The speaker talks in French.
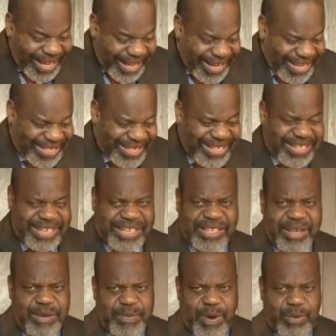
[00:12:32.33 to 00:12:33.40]
à la sagesse.
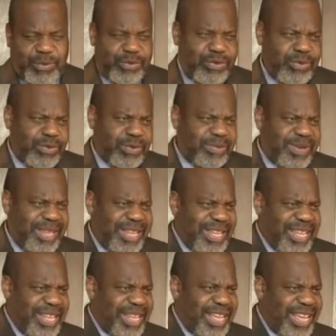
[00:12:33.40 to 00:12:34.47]
Pas autre chose, mais
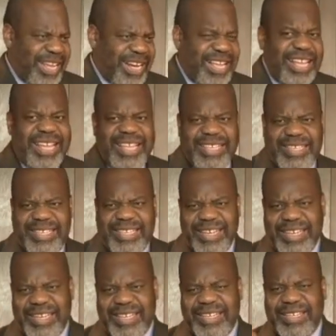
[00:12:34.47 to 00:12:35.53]
à la
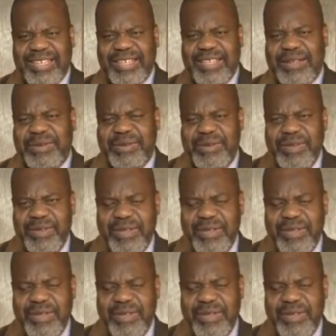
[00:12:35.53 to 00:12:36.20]
sagesse de Dieu.